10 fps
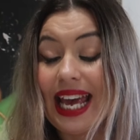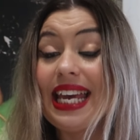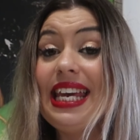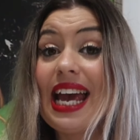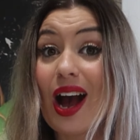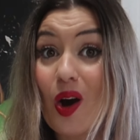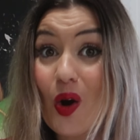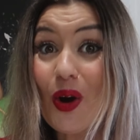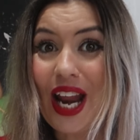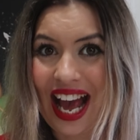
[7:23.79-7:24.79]
Y
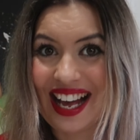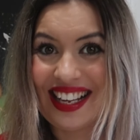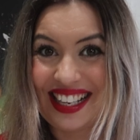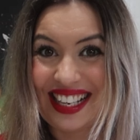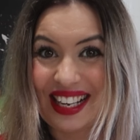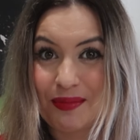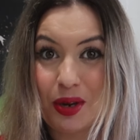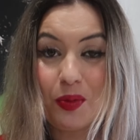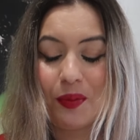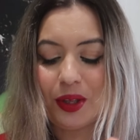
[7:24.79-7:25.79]
ahora,
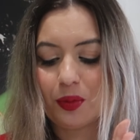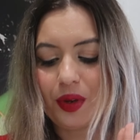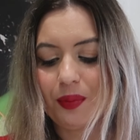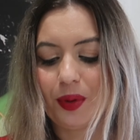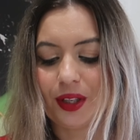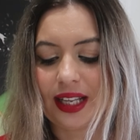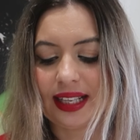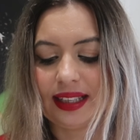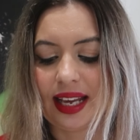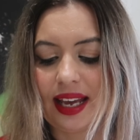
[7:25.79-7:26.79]
viene un momento muy
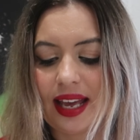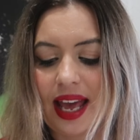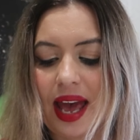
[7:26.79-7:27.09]
importante,